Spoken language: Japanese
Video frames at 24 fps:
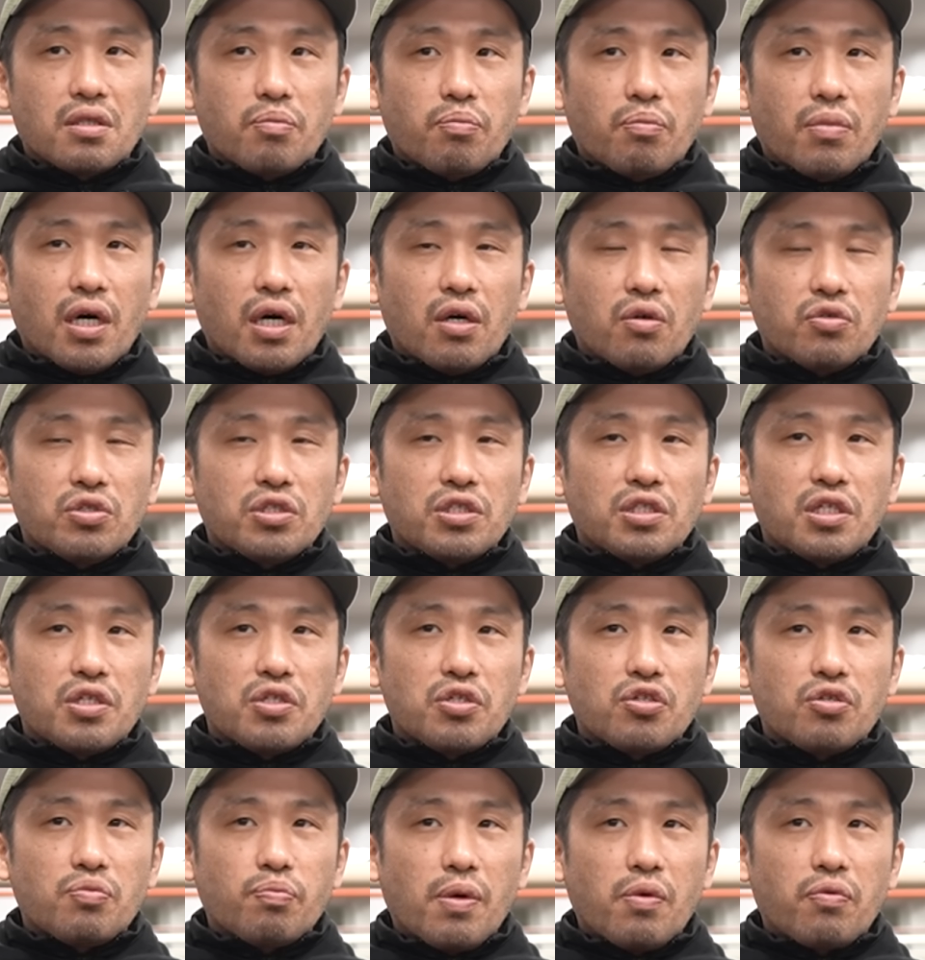まあ、あの時代
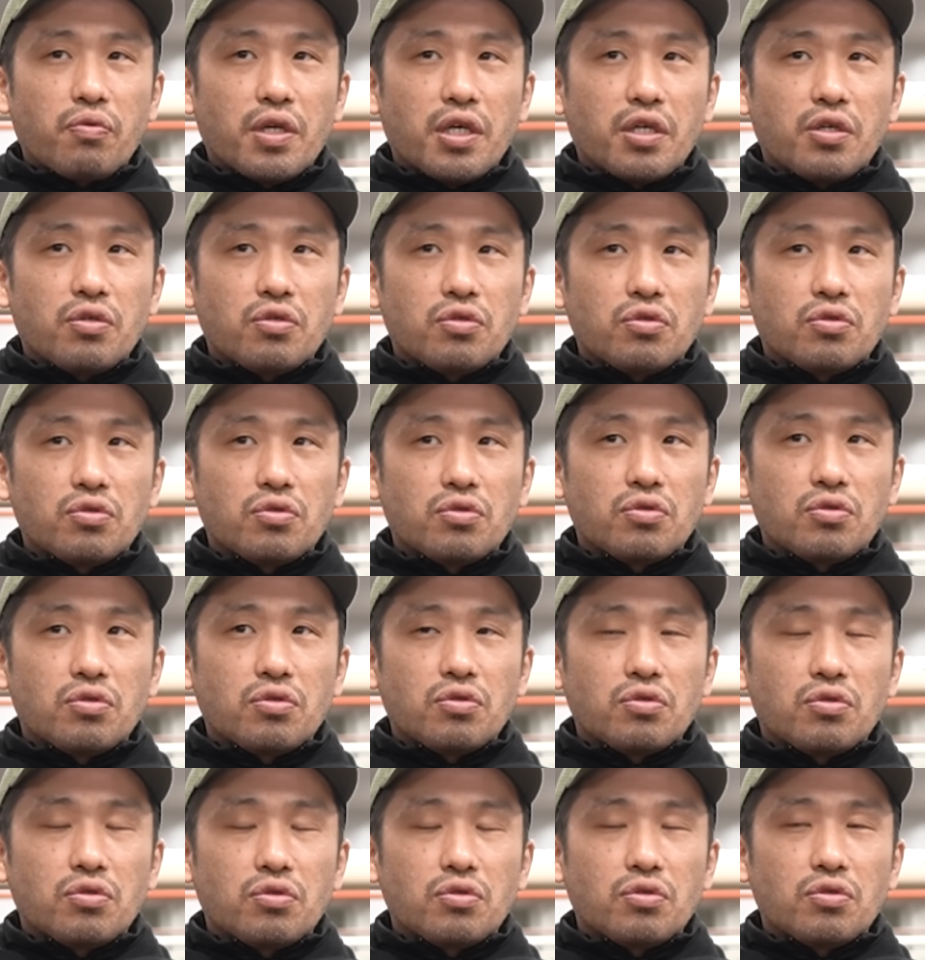スーパーフライ
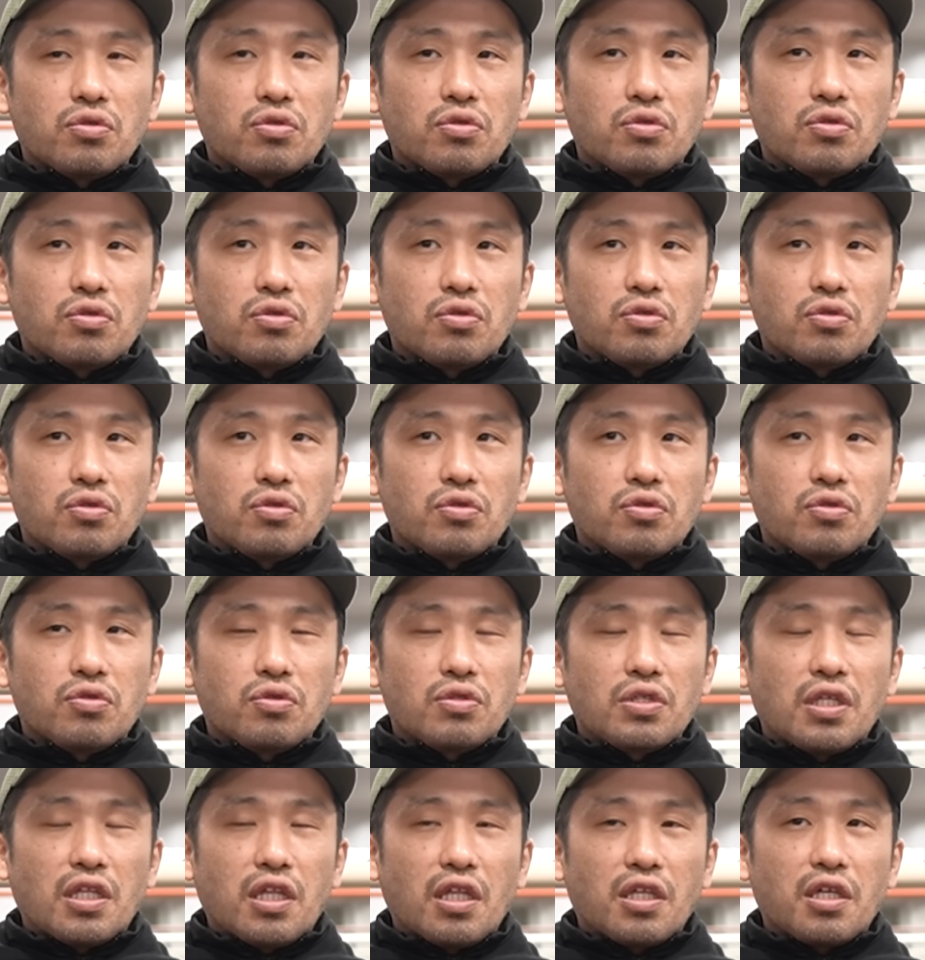級
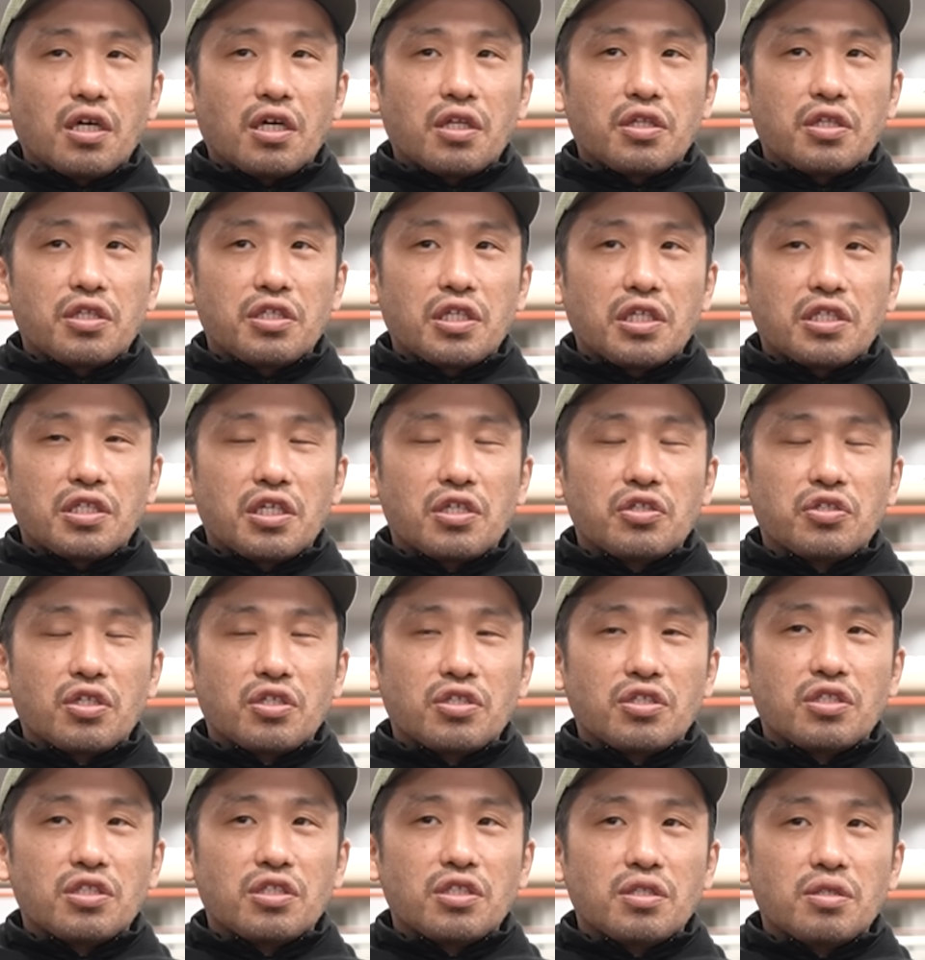で戦ってきた選手た
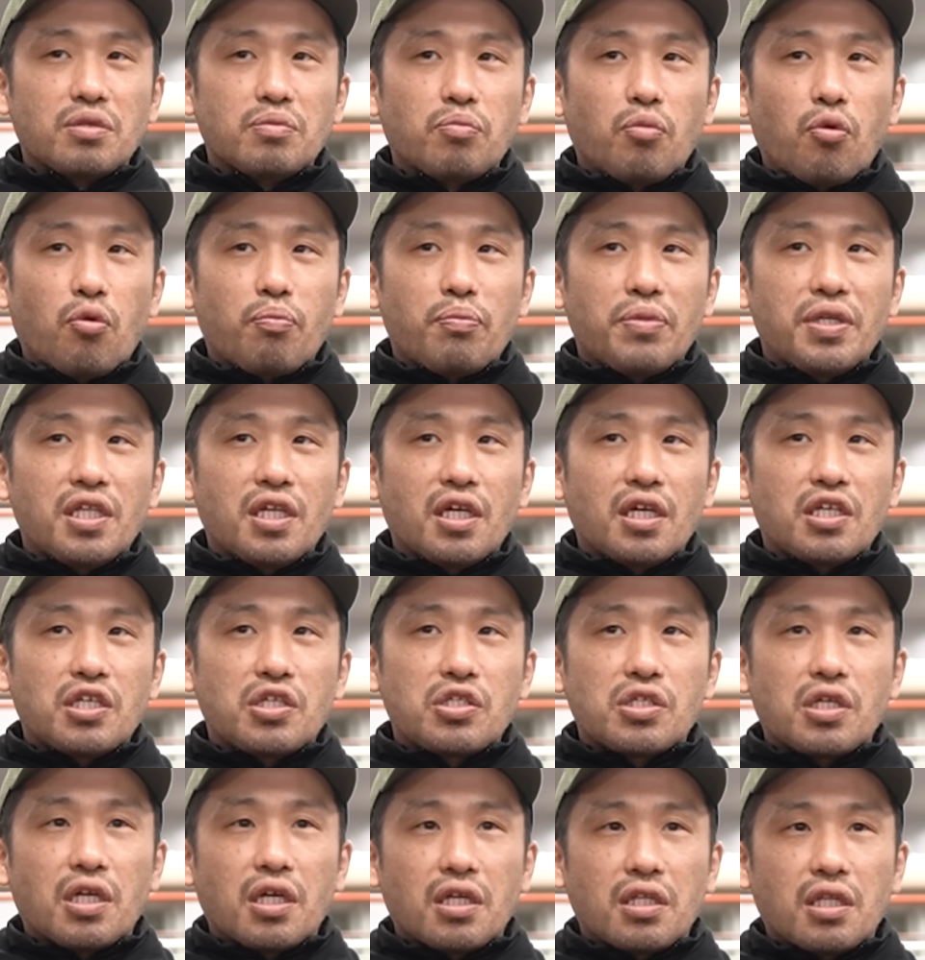ちもうみんな
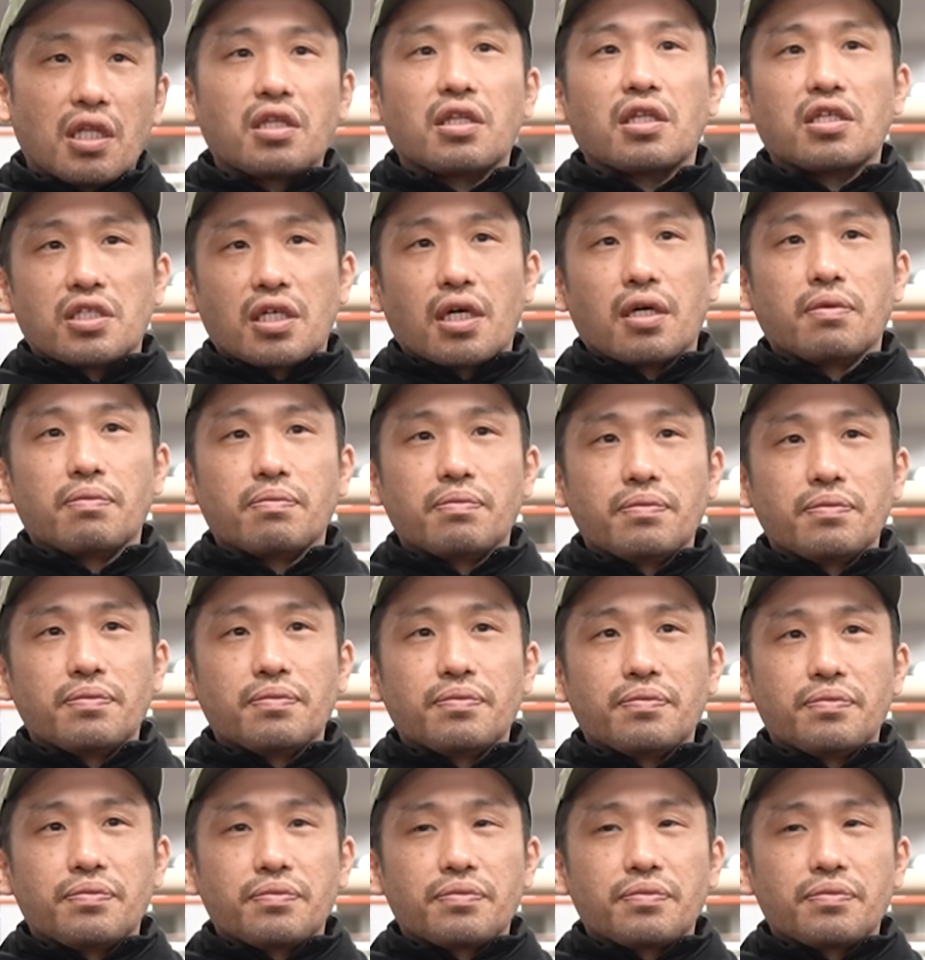傷だらけだったじゃん、うん、